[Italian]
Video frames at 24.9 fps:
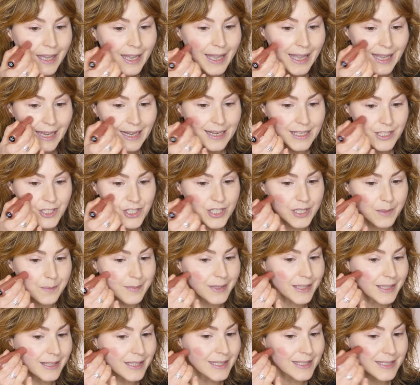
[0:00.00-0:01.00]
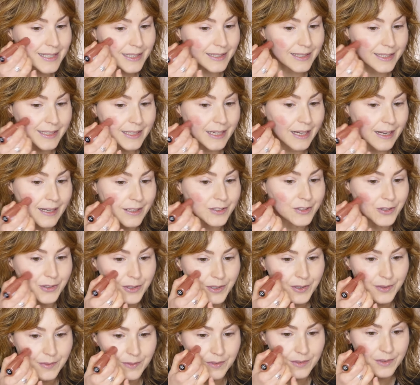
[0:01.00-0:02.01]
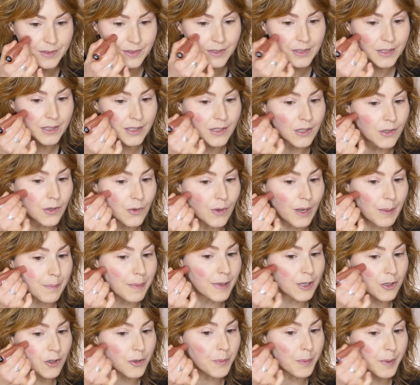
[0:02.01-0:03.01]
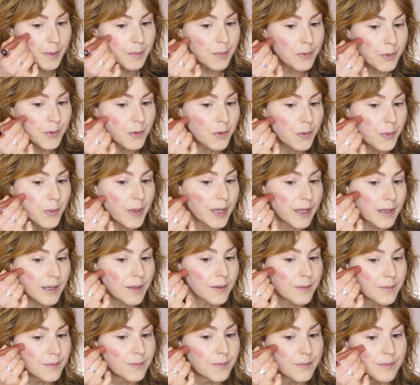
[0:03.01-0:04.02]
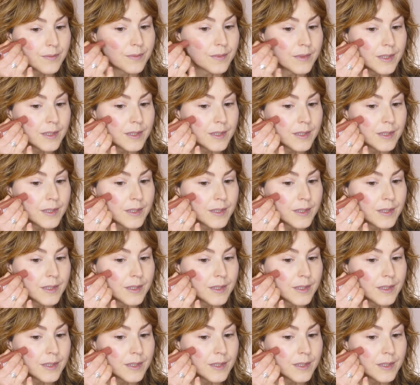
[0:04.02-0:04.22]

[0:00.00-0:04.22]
È leggermente satinato, lo applico proprio qui,